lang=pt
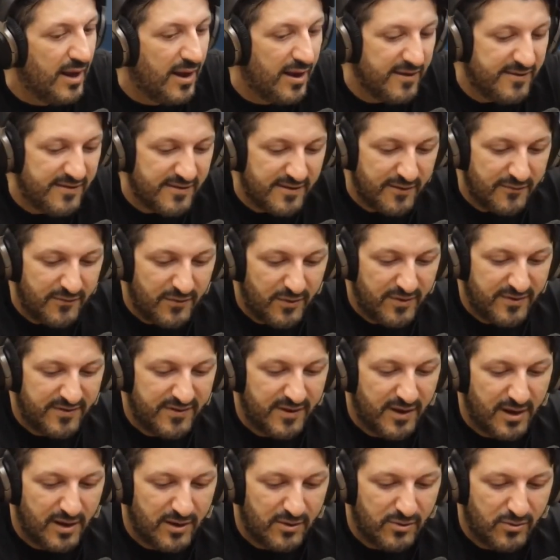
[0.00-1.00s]
Esses aviões
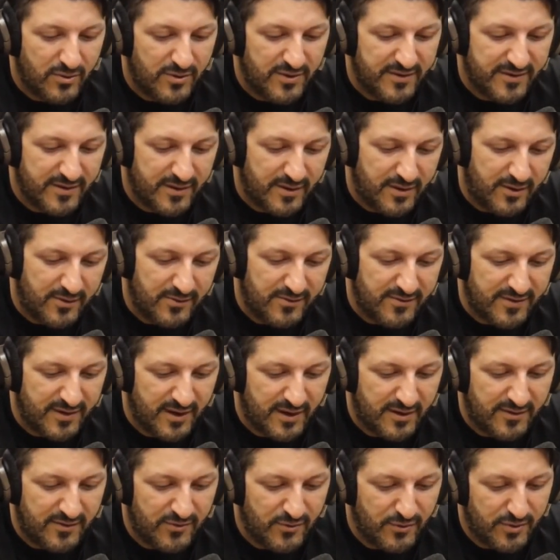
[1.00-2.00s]
grandões aqui, o
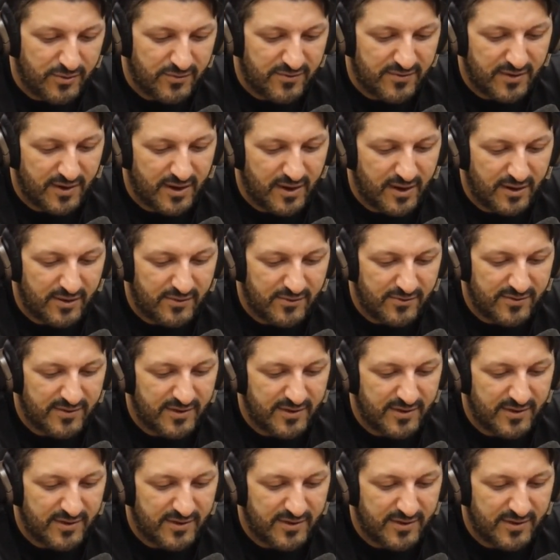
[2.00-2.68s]
787,